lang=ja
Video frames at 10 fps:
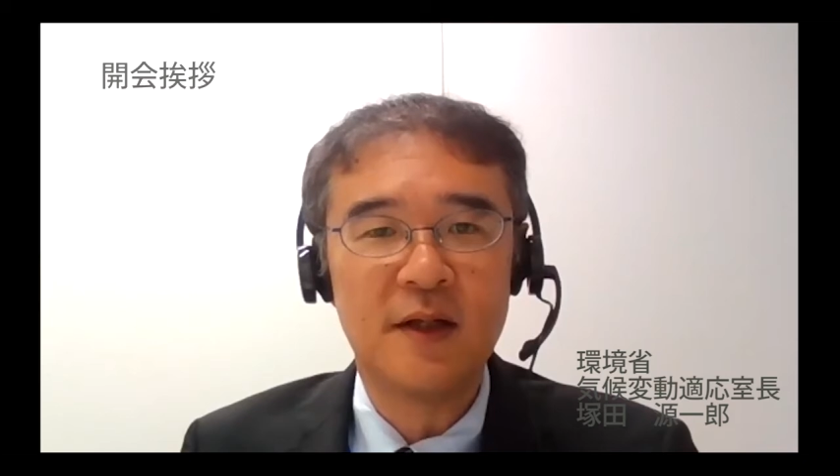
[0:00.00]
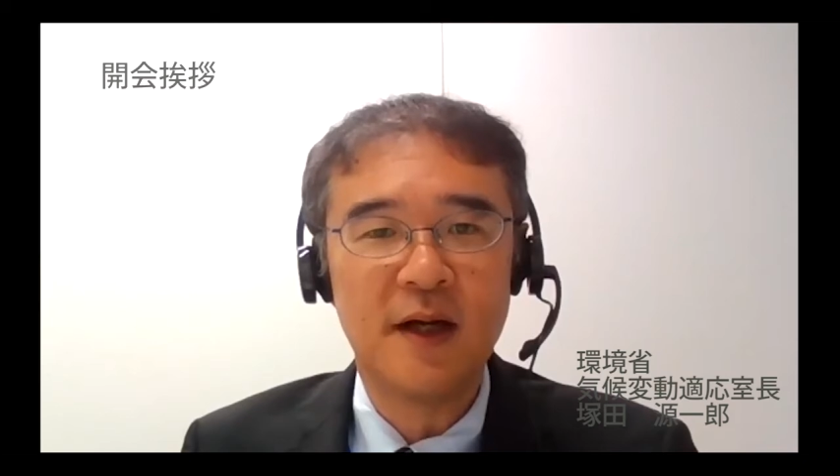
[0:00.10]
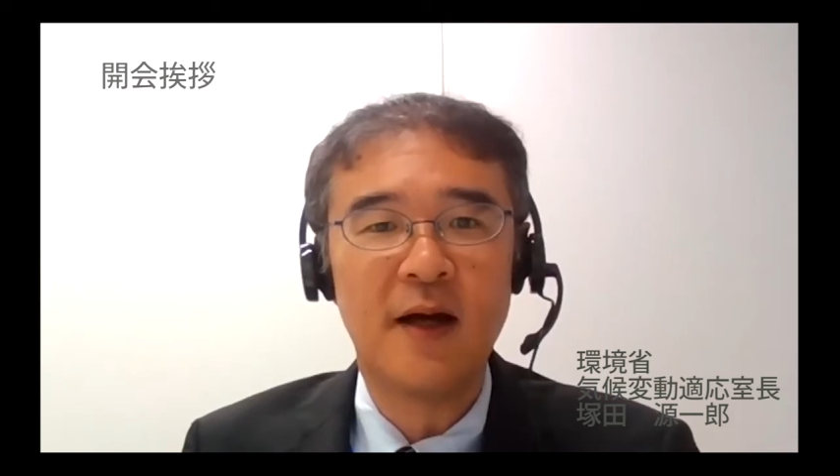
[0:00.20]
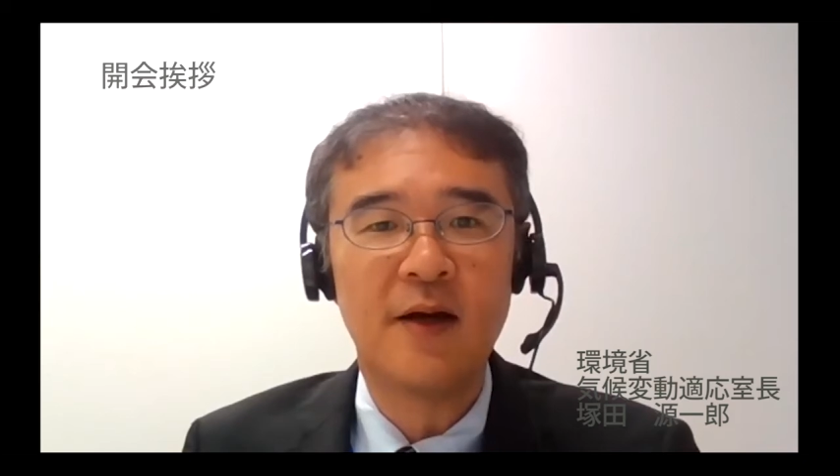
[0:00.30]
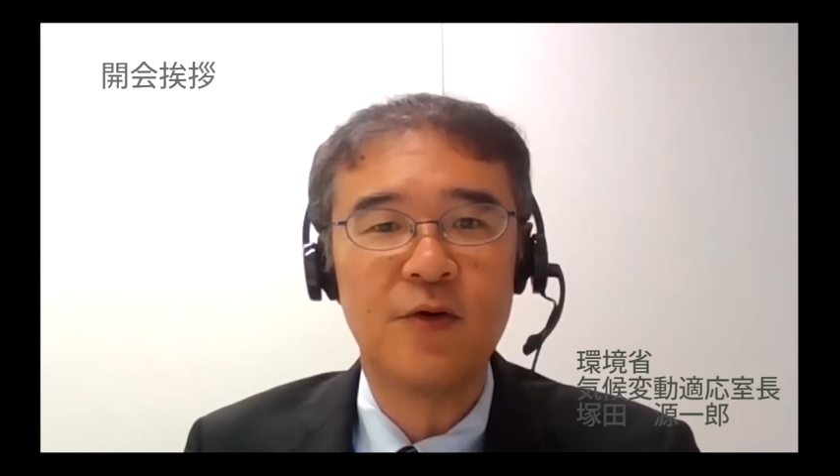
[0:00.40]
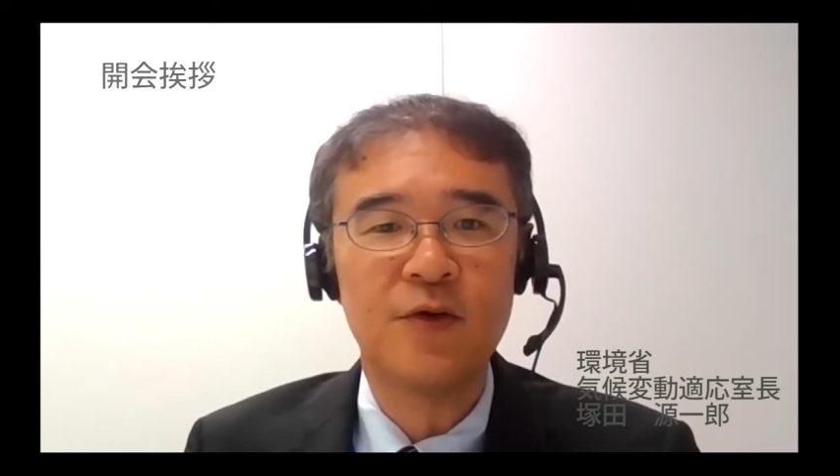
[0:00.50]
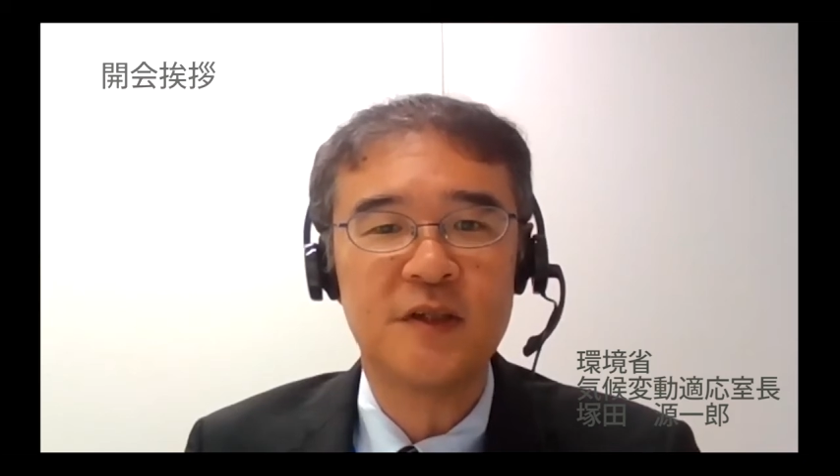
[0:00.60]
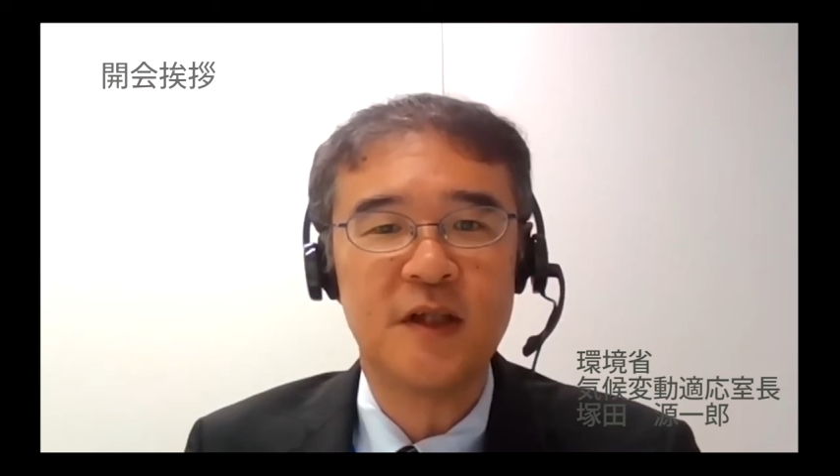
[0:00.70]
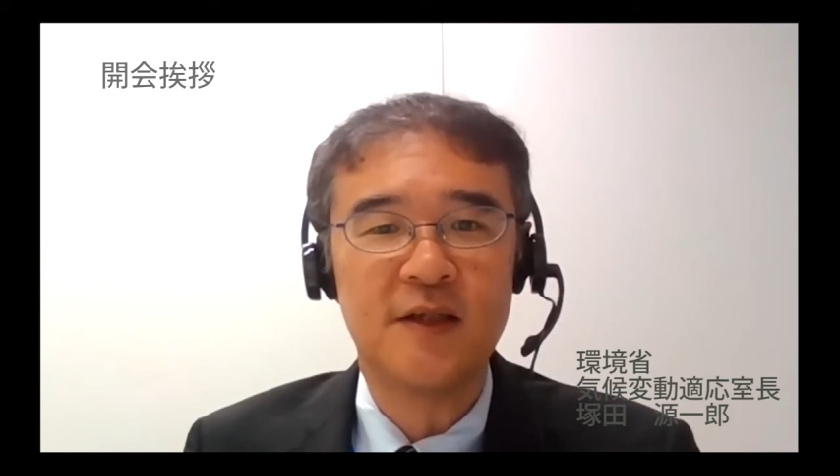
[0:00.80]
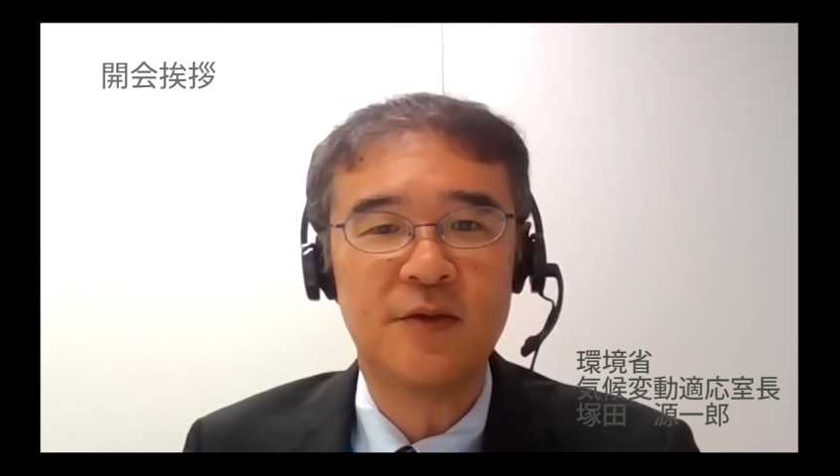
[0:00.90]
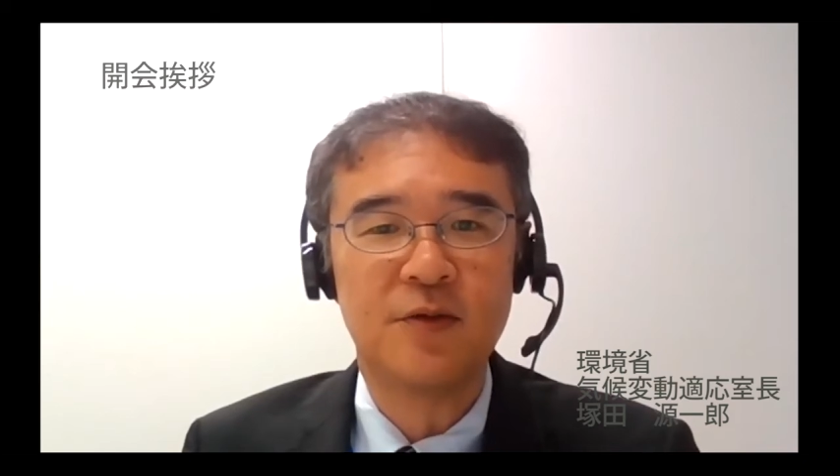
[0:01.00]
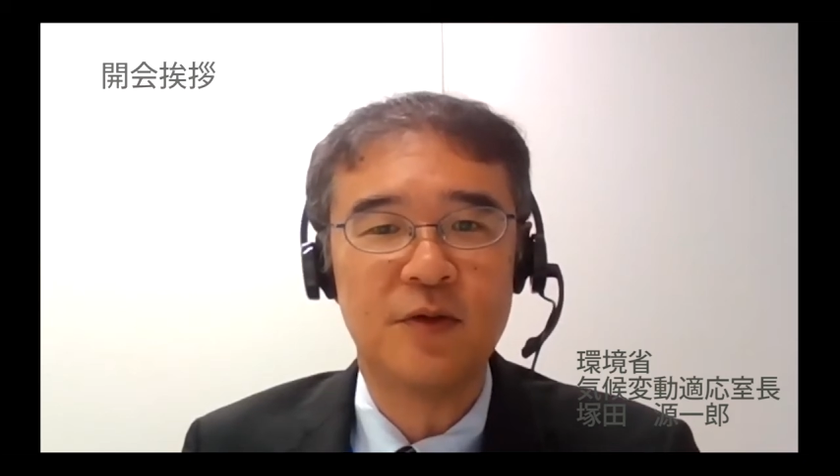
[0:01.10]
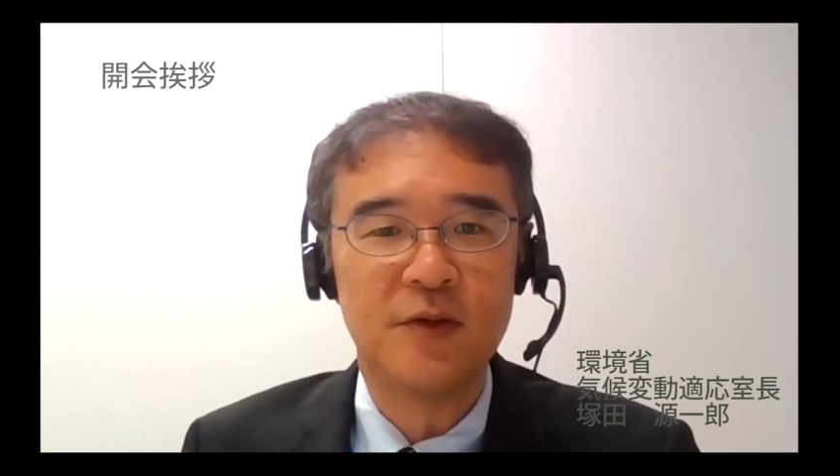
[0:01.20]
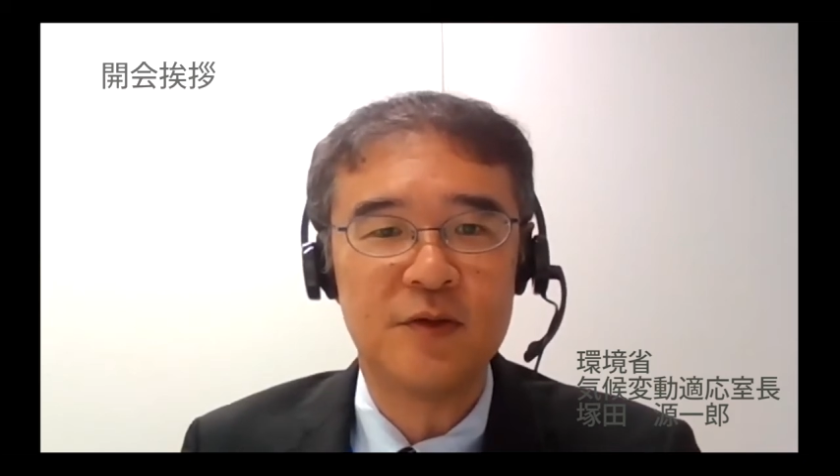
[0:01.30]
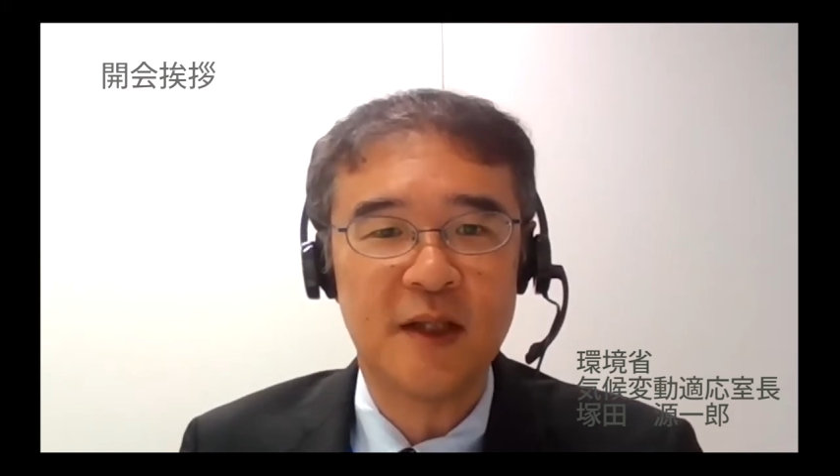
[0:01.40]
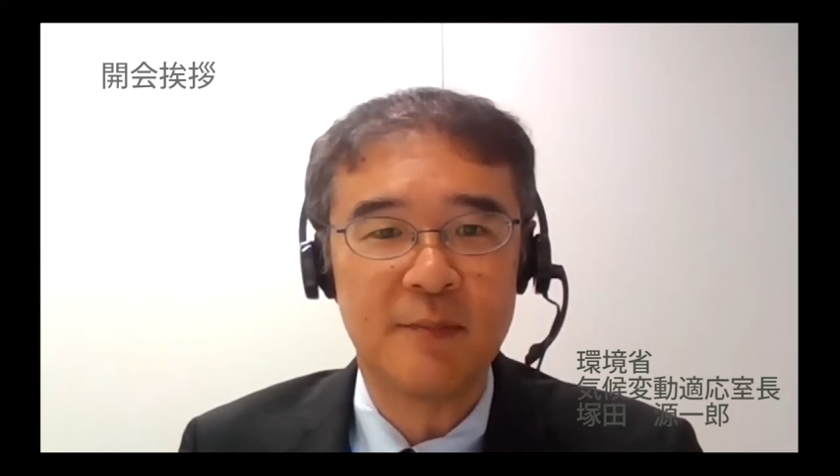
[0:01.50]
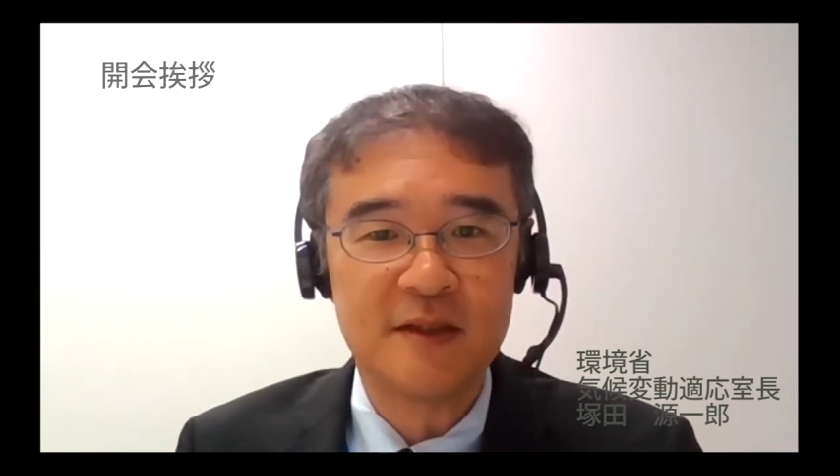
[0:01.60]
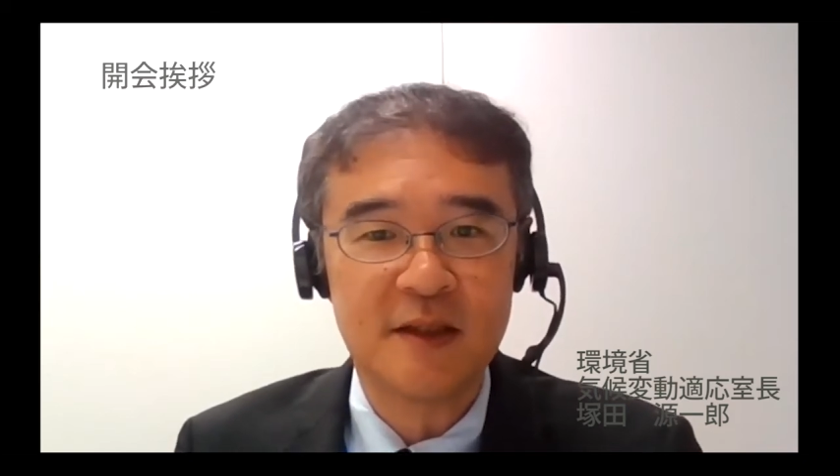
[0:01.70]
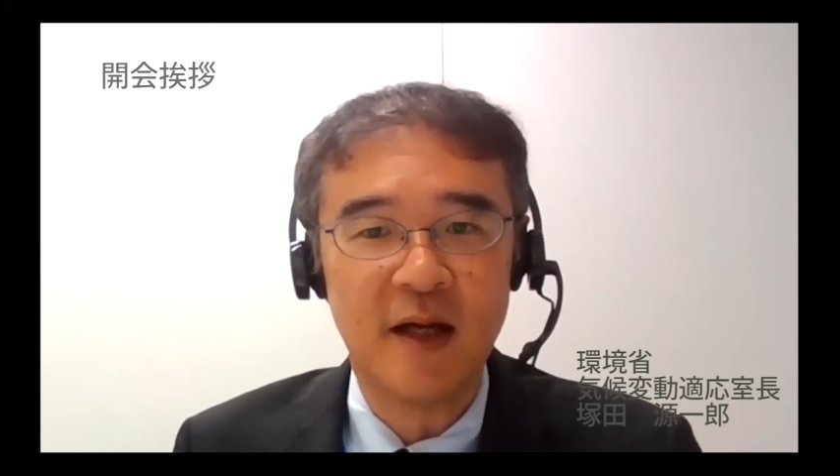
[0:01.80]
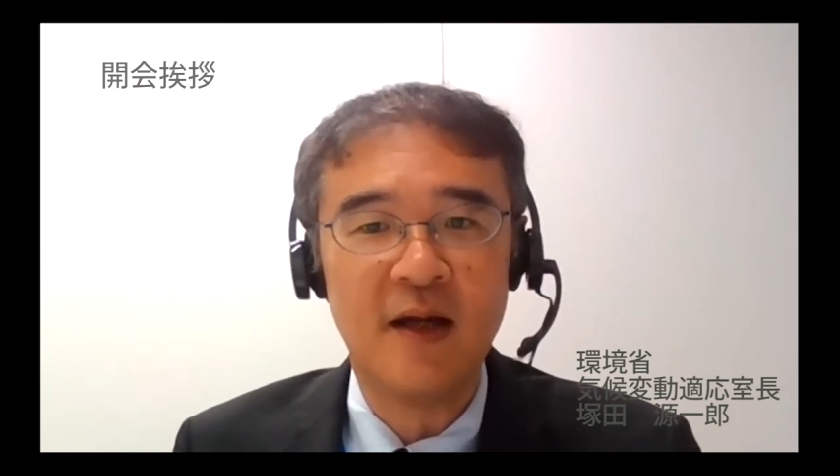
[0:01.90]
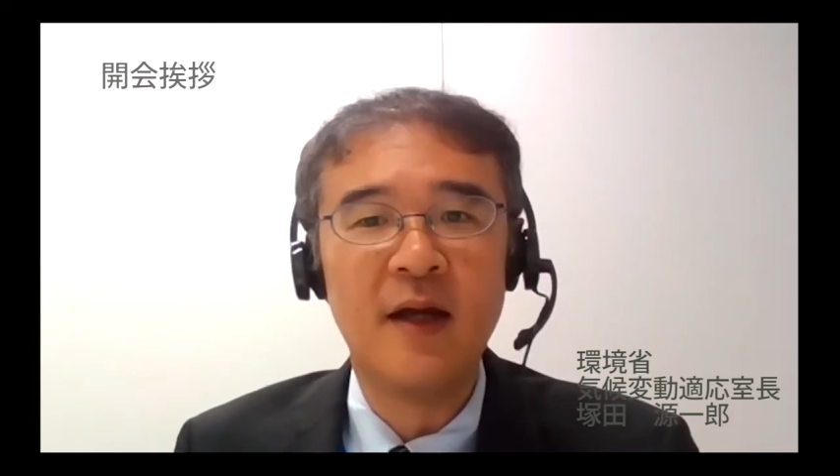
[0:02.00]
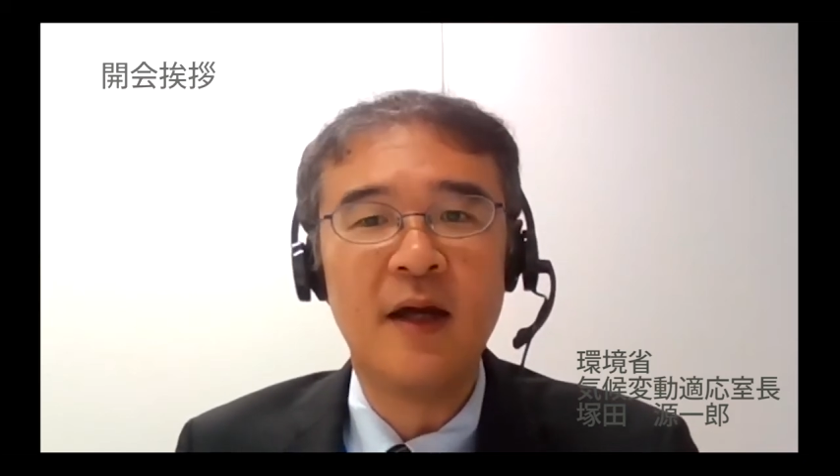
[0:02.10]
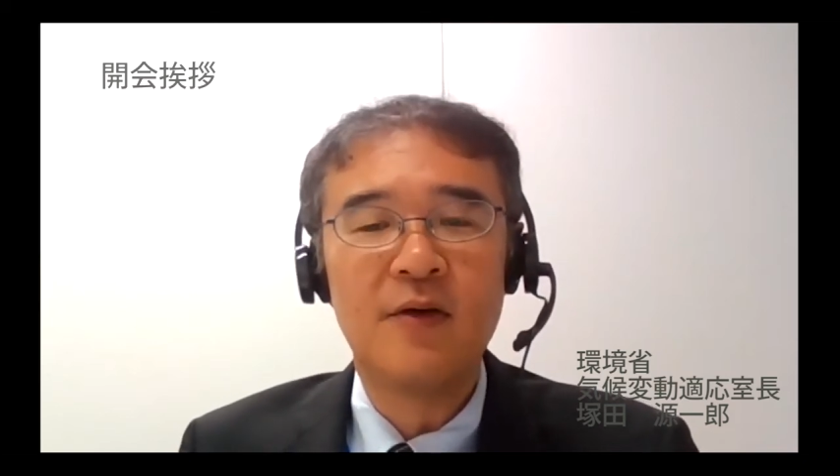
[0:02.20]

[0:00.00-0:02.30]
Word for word: が公表されたところでございますが、